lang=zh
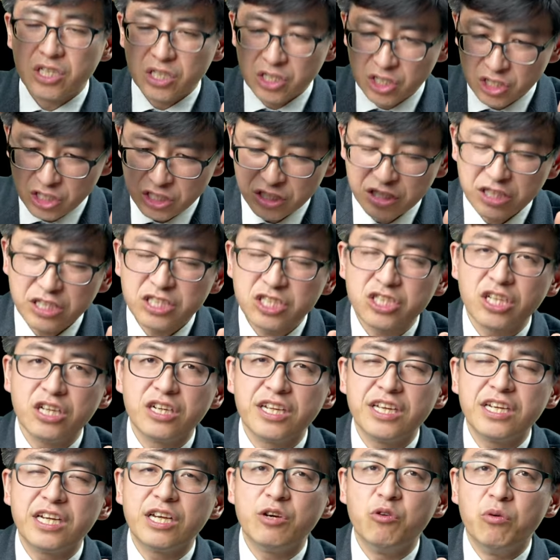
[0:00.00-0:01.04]
赐圣
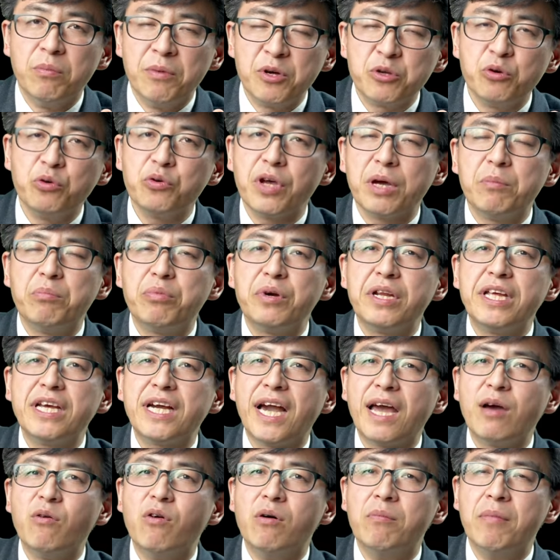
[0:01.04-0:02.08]
灵给我们，永远不离
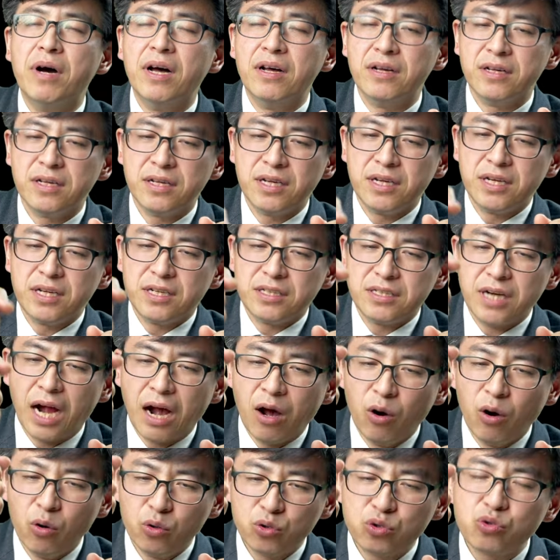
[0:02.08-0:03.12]
开我们，然
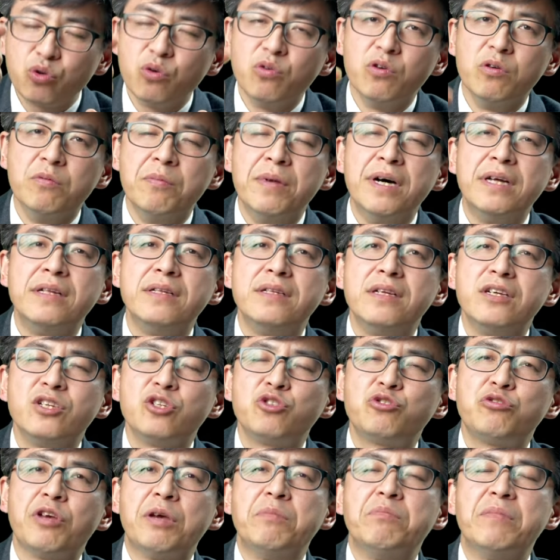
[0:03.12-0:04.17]
后做我们
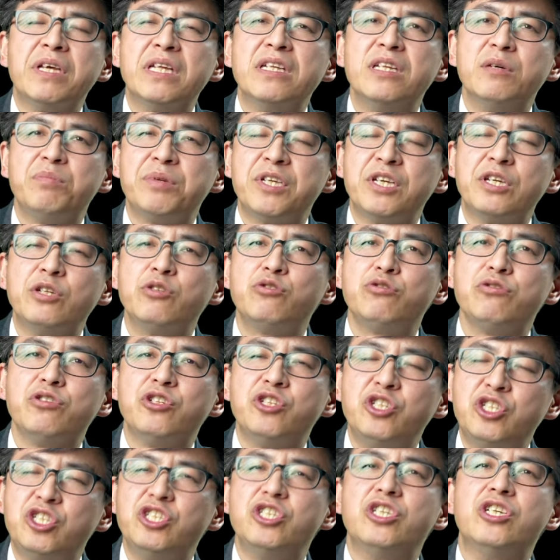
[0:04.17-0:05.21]
选民的凭据，
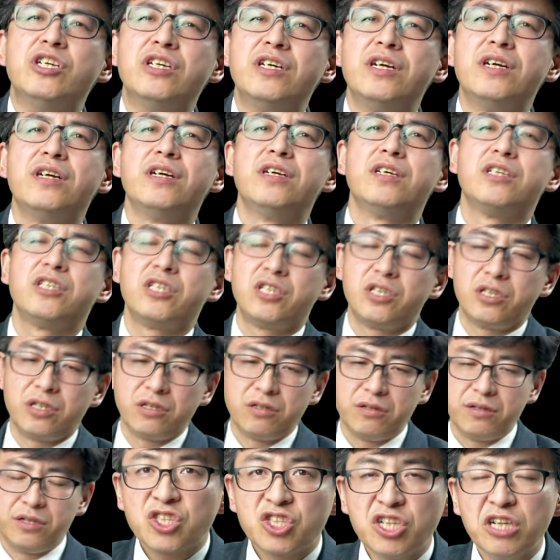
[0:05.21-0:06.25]
证
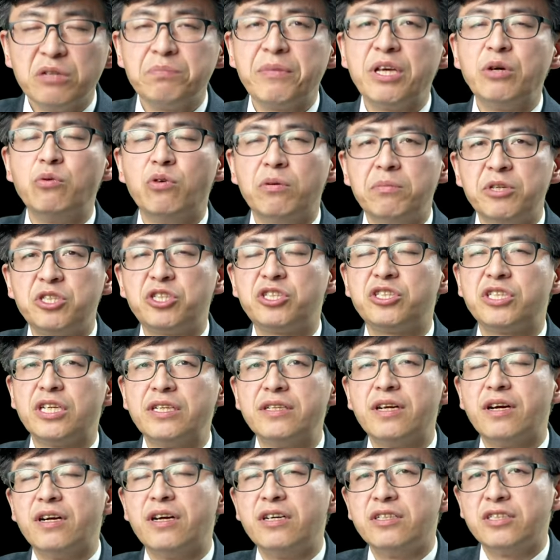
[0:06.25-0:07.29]
证明我们是
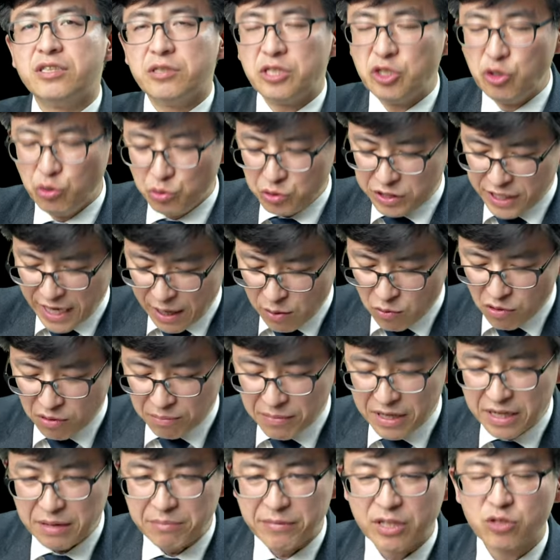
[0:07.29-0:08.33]
神的儿子，又在我
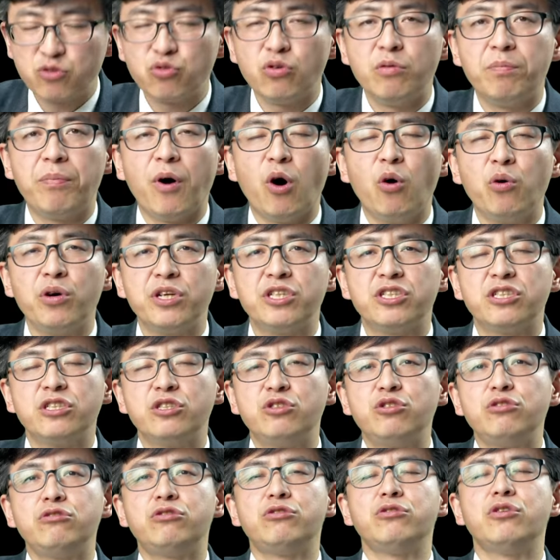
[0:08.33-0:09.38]
们里面做保惠师，
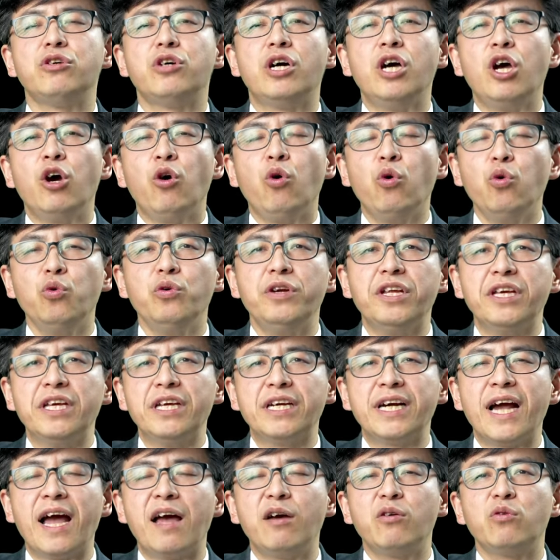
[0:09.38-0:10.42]
继续护理、
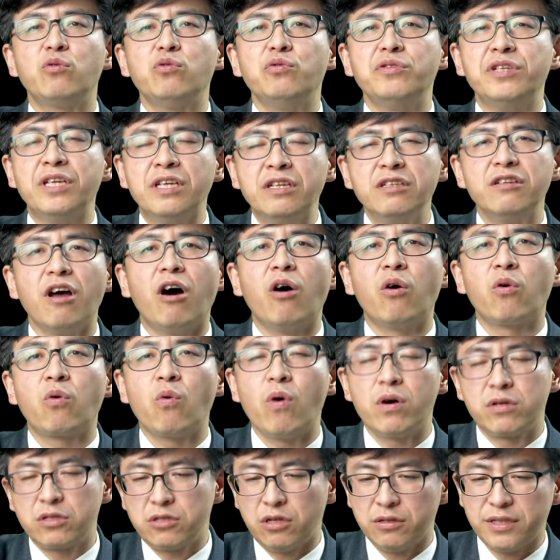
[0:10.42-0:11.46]
看顾、引导、
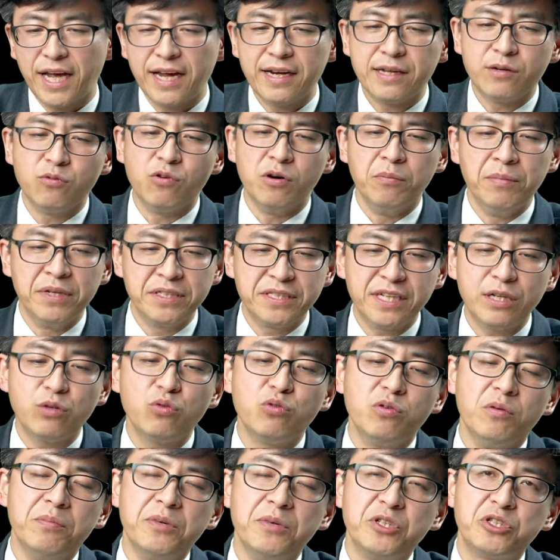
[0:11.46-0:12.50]
光照、带领我们，兼
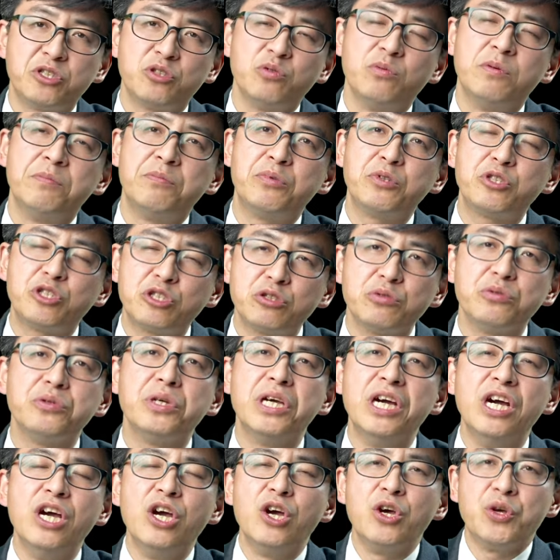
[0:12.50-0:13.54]
顾我们，使我们不至于
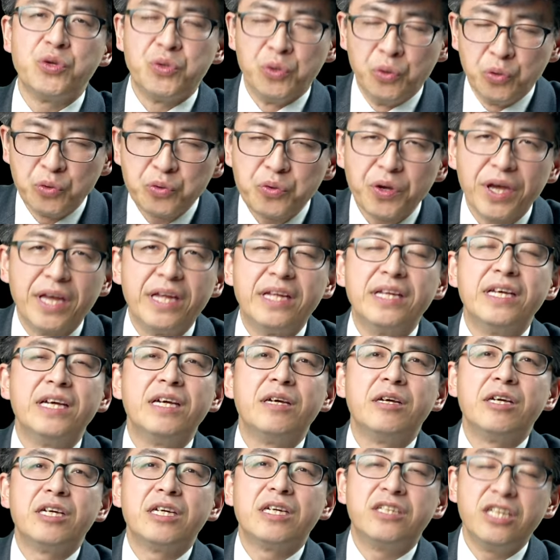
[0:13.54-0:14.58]
永远
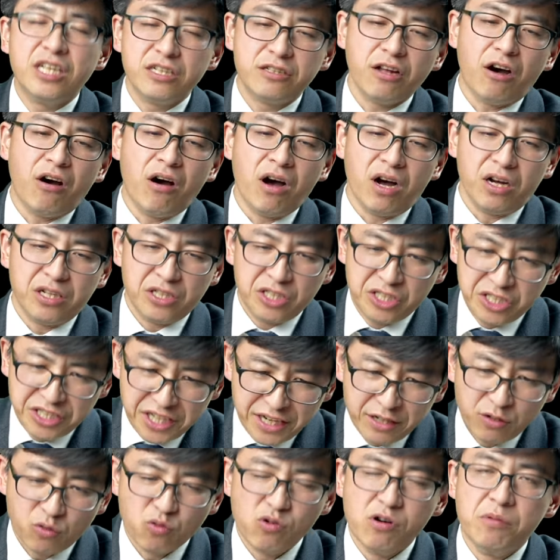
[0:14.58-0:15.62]
跌倒。哈，
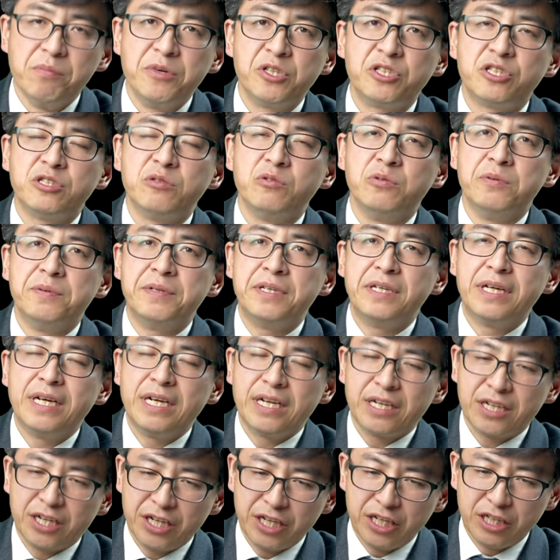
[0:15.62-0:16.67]
兼顾我们，使我们
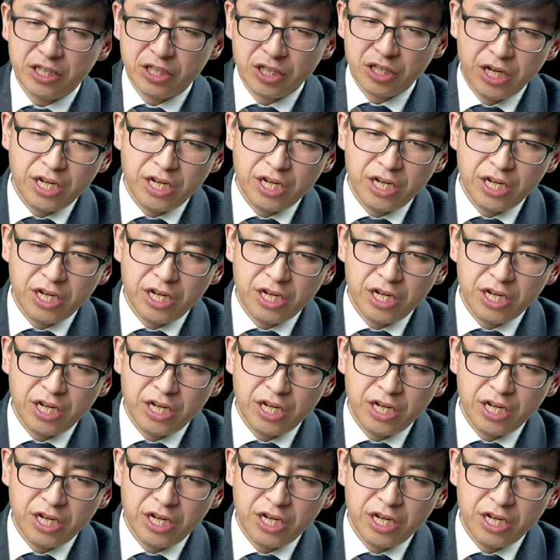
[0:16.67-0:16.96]
可以